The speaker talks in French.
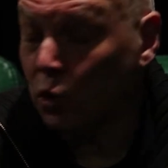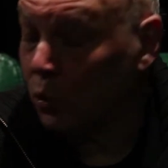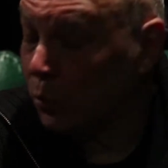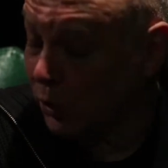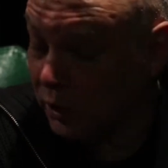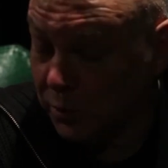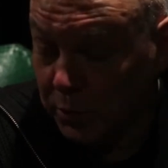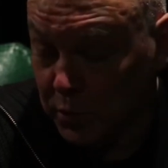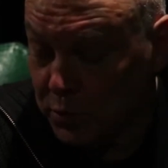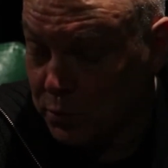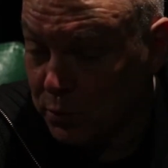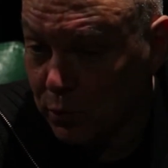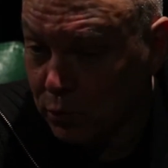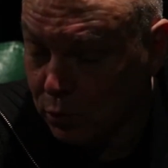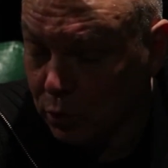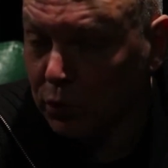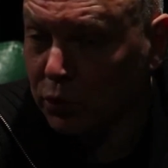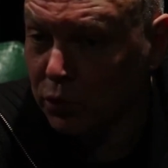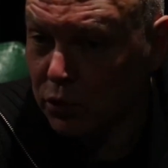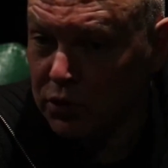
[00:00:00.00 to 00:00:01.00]
comprend des pièces plus
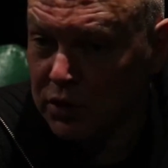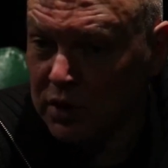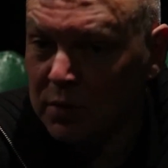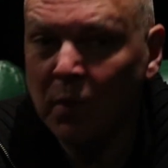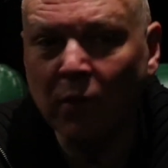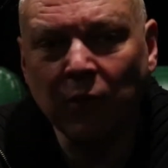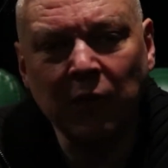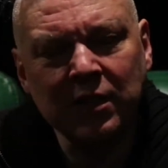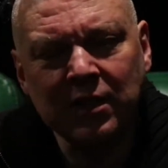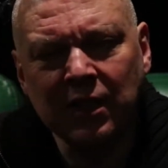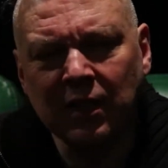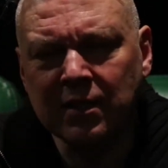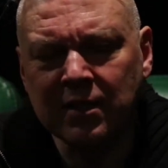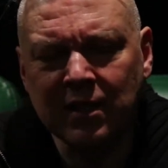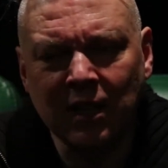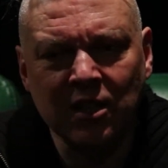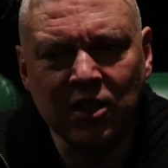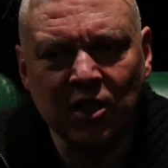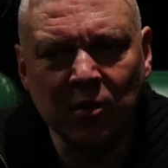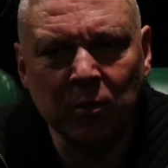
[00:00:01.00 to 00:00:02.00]
courtes aussi, mais enfin, ça
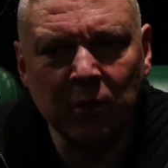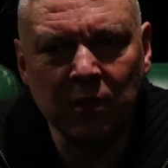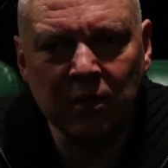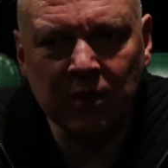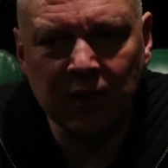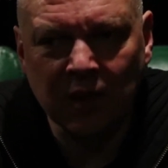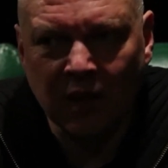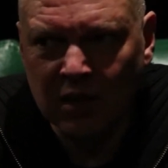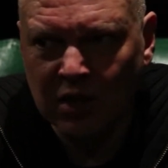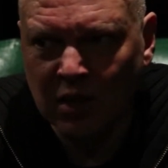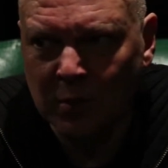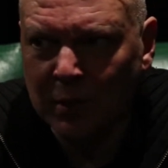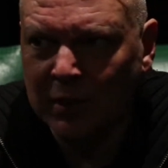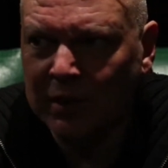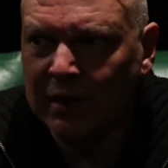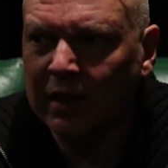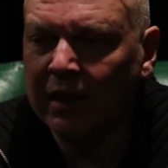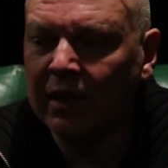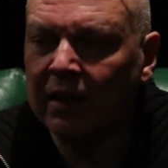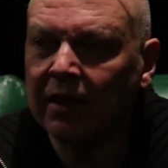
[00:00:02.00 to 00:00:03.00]
n'a jamais, a jamais
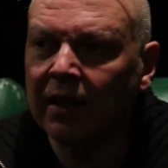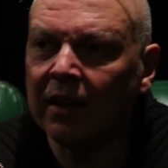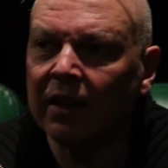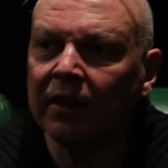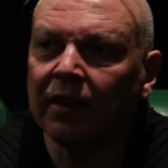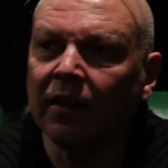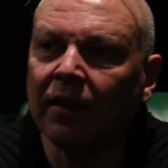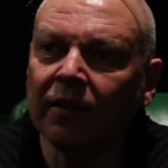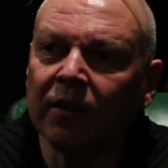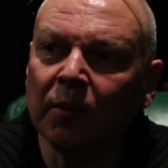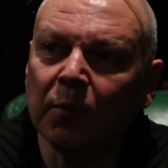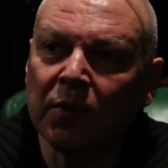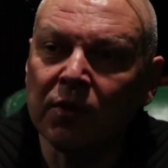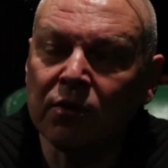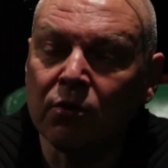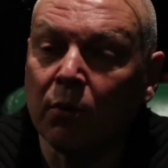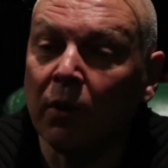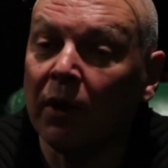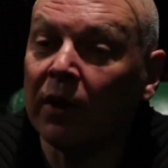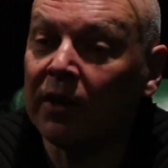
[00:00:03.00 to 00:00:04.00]
été quelqu'un à écrire des
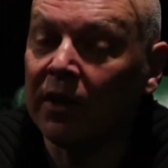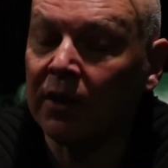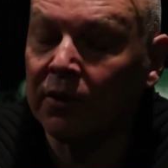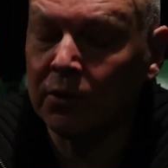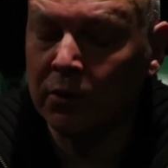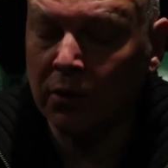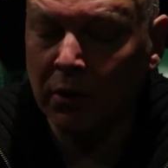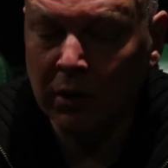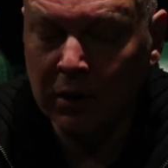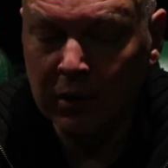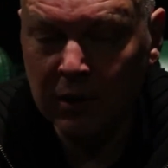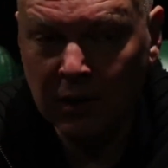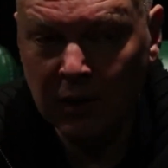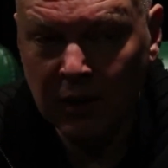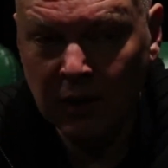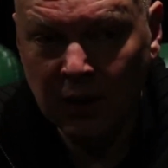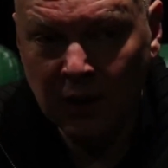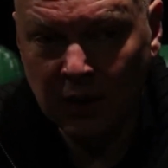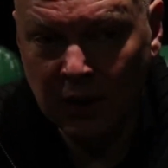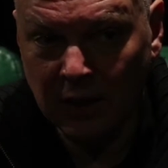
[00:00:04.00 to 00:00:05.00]
pièces de un quart d'heure.
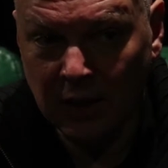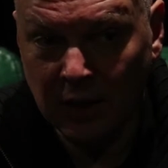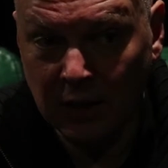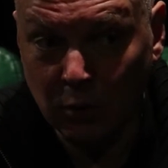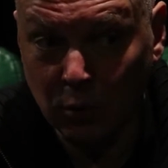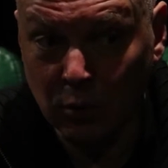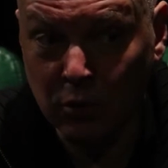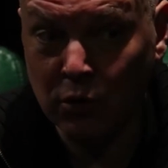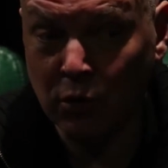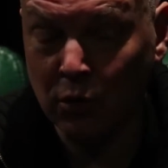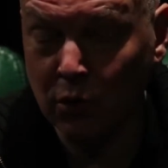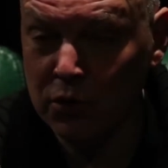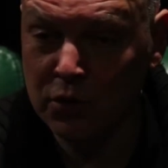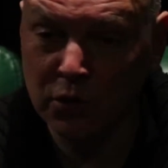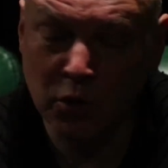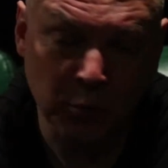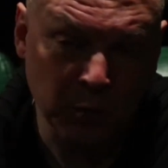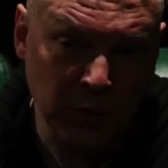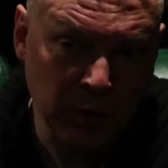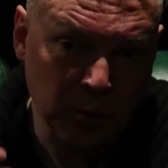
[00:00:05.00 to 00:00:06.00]
Et donc se lance
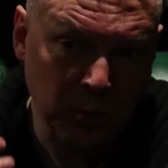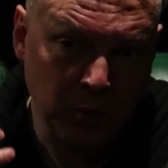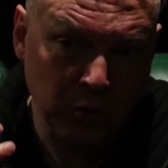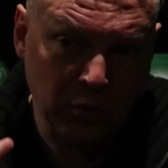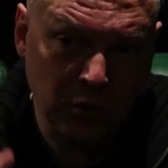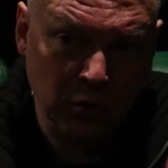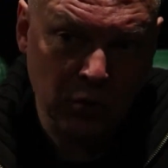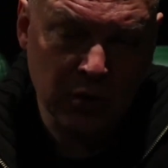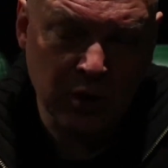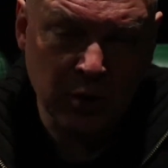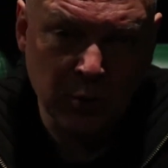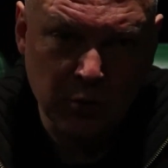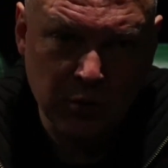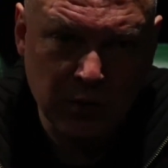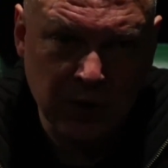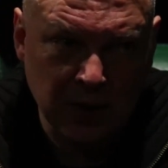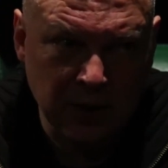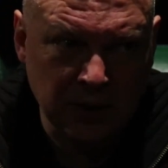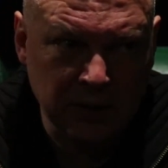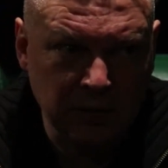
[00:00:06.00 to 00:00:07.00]
complètement dans cette
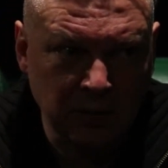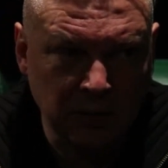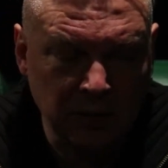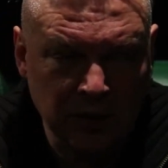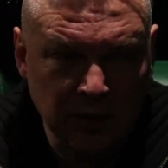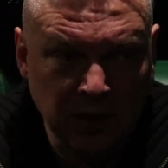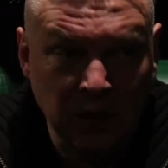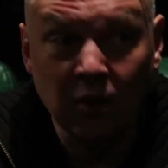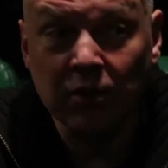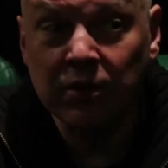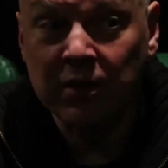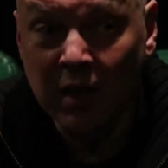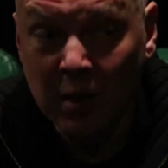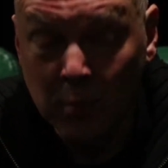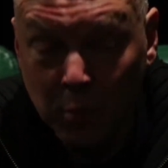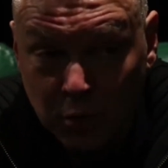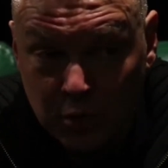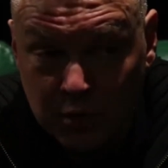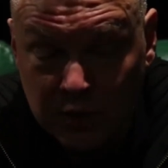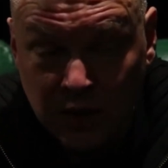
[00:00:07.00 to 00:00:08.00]
musique électronique. Alors ce qui est
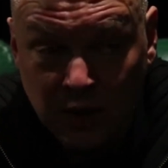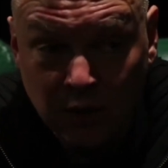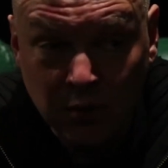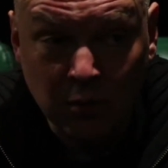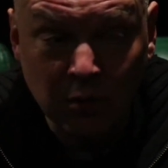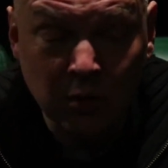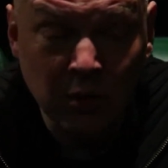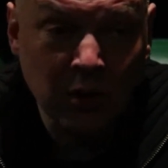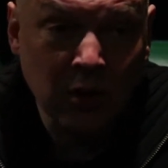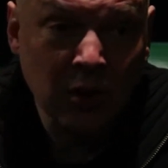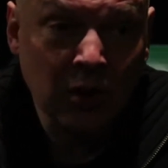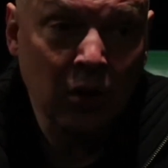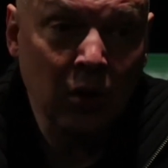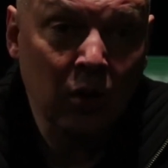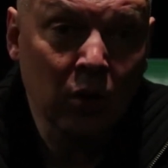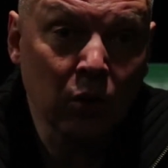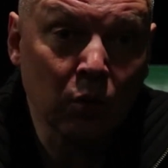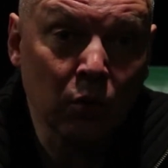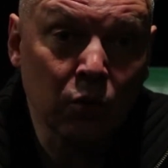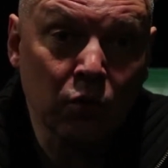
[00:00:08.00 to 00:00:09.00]
beau, c'est que
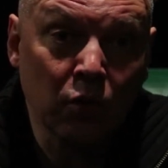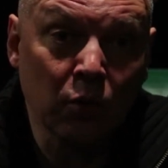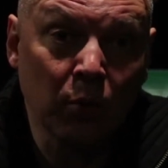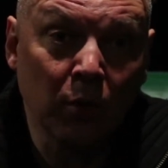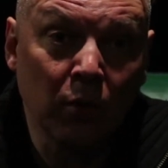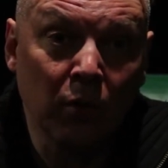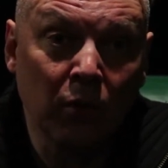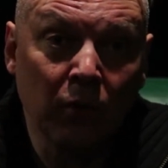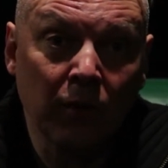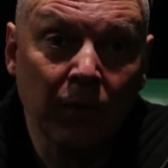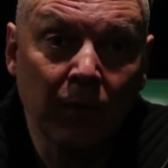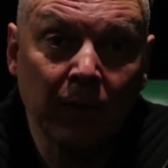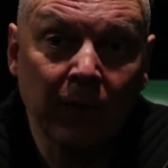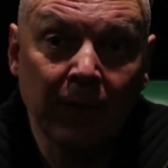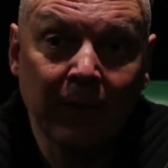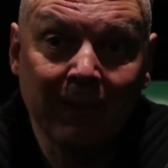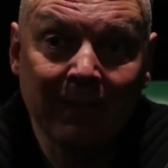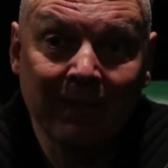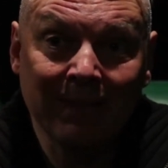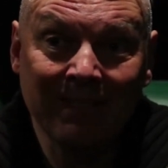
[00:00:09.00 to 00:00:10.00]
non seulement
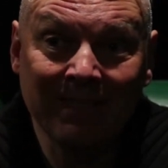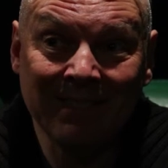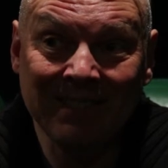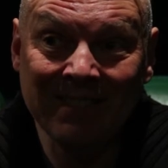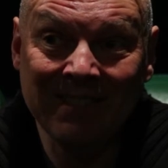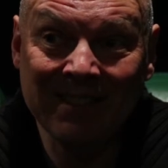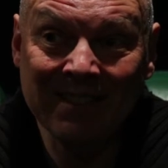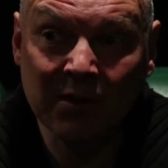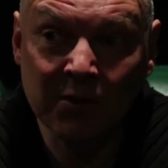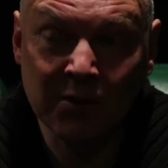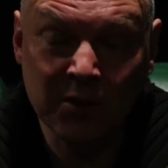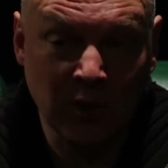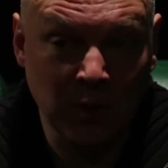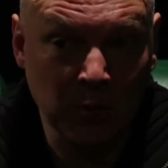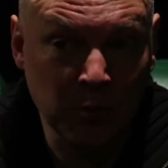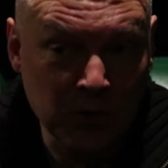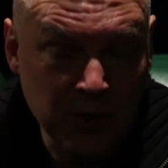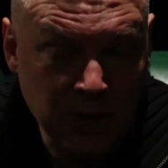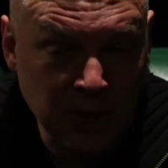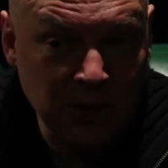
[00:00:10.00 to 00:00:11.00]
il se lance dans la
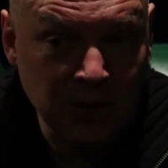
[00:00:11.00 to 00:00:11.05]
musique